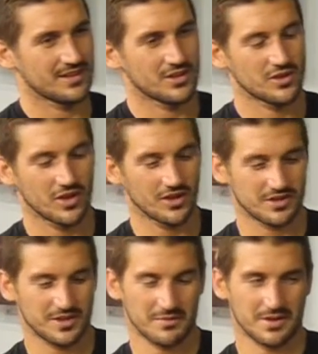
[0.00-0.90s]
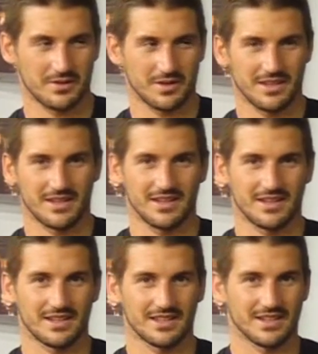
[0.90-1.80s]
No, siempre vine
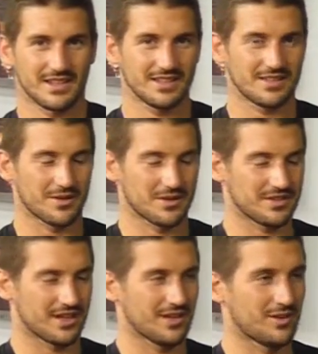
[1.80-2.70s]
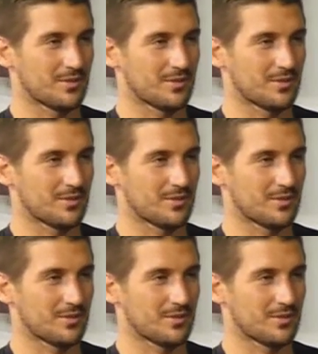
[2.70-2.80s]
a Altagracia seguido.